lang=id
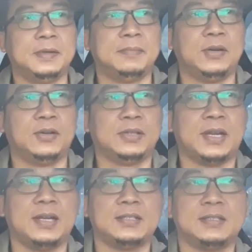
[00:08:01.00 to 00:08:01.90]
Bapak
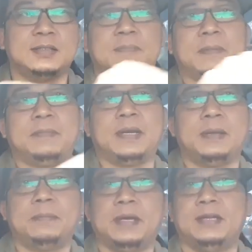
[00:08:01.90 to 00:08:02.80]
Dr. Andes Pepen
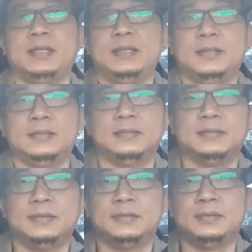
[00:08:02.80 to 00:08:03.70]
Effendi
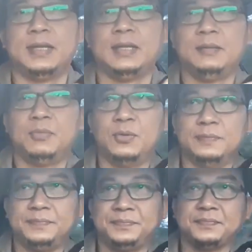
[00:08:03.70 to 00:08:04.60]
dan Ibu.
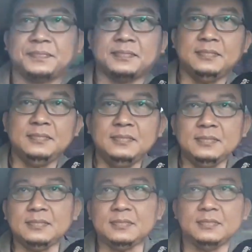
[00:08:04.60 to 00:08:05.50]

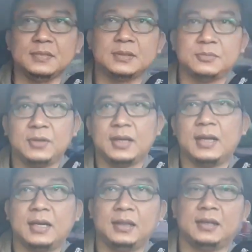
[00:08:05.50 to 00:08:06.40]

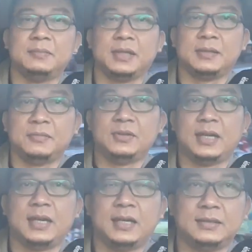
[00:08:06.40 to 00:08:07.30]
Semoga Allah beri
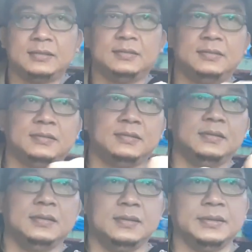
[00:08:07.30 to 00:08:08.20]
kemudahan,
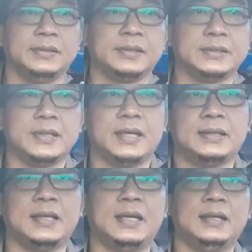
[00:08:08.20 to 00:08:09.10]

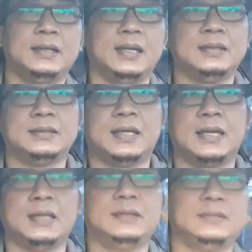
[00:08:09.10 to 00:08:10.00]
kesehatan,
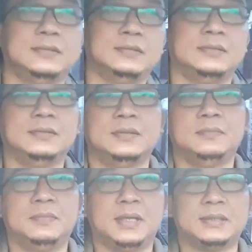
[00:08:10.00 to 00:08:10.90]
kelancaran
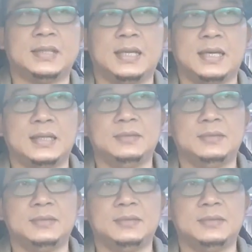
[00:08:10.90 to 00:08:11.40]
melaksanakan